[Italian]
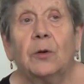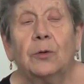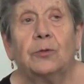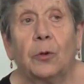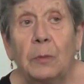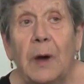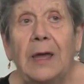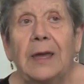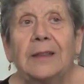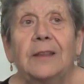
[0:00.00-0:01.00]
conto
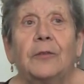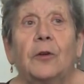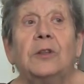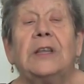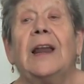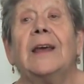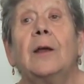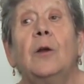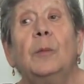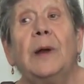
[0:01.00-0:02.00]
ormai che di fronte alla
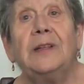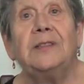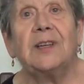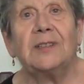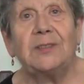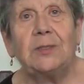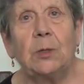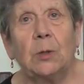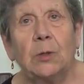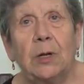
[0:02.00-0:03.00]

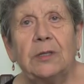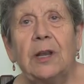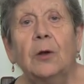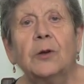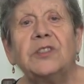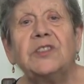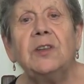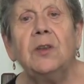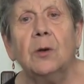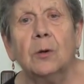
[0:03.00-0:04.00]
globalizzazione di lor
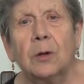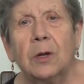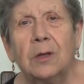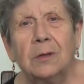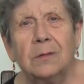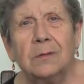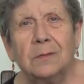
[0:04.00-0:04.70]
signori,